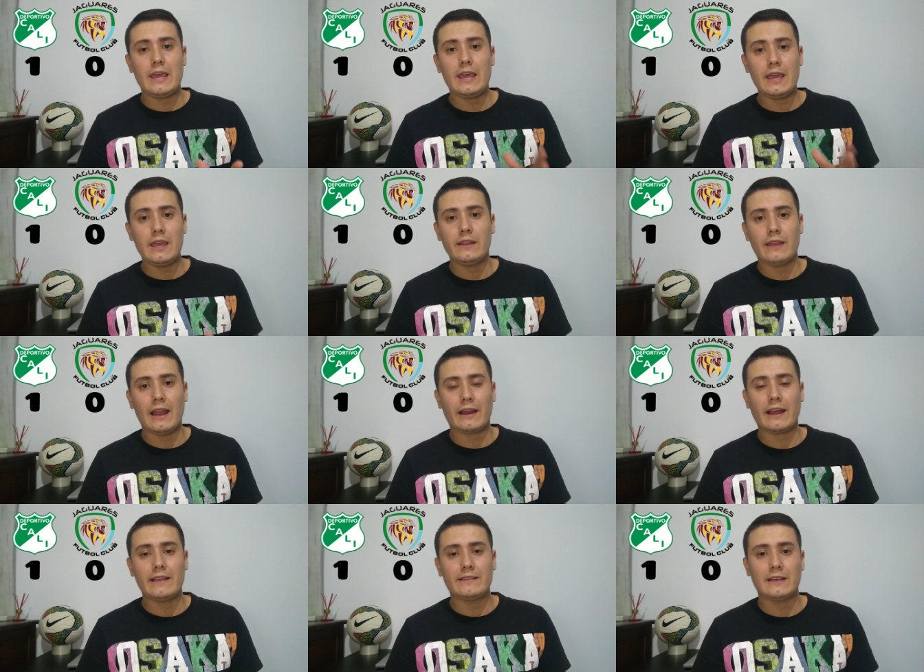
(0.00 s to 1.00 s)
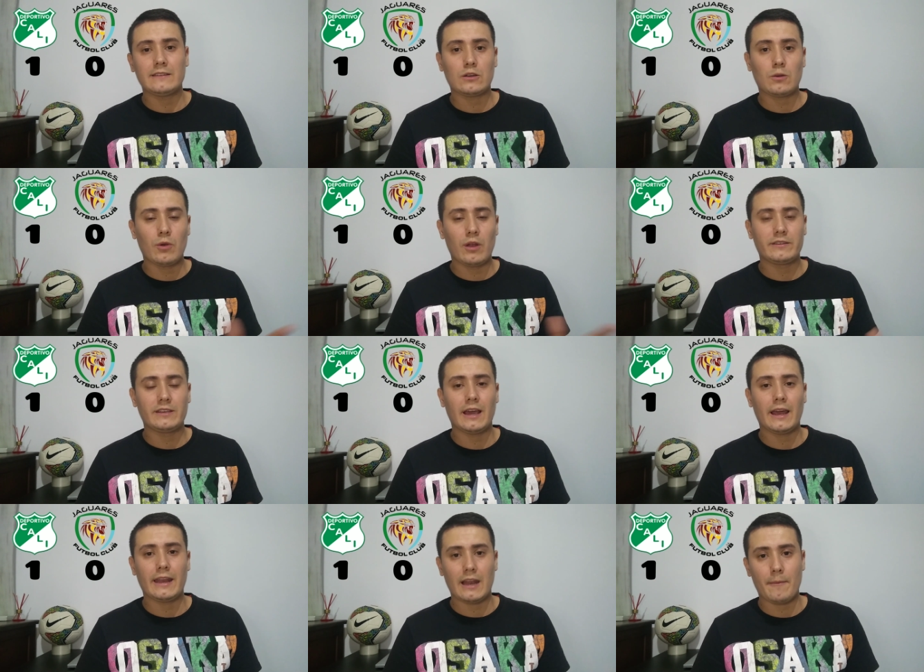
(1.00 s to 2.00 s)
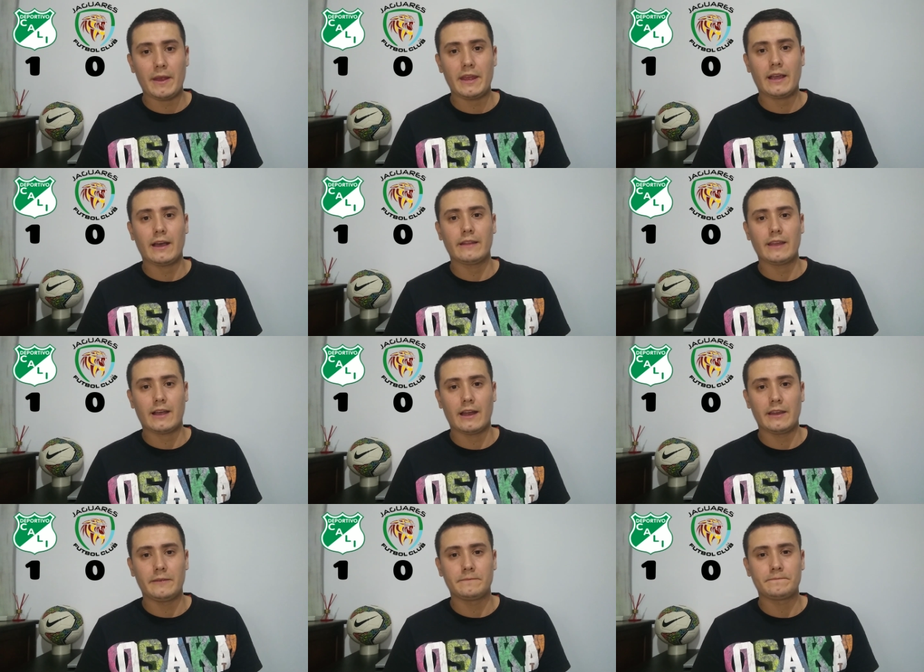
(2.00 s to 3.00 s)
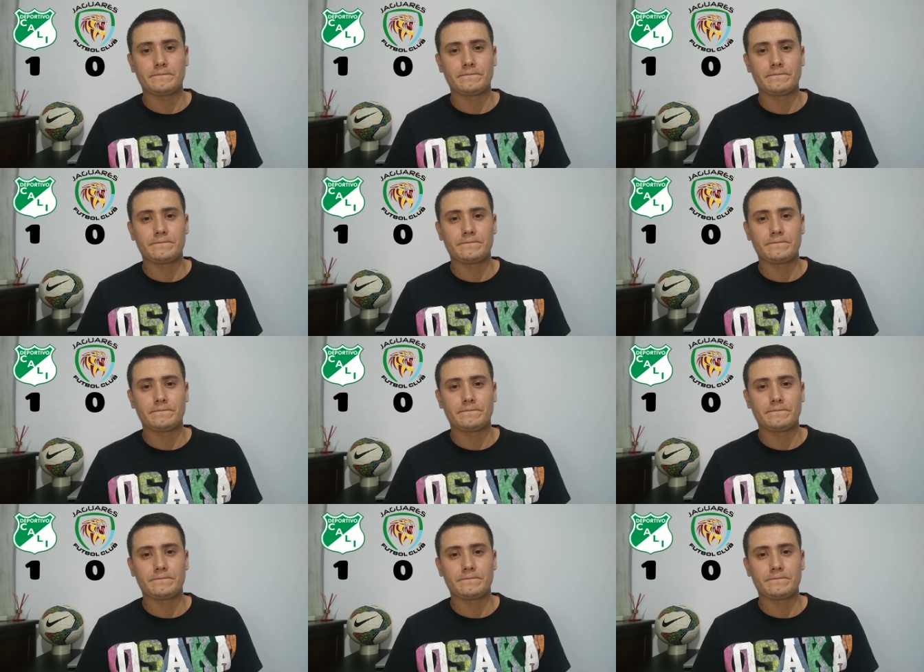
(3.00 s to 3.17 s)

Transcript: y de larga distancia como lo hacía en el América de Cali.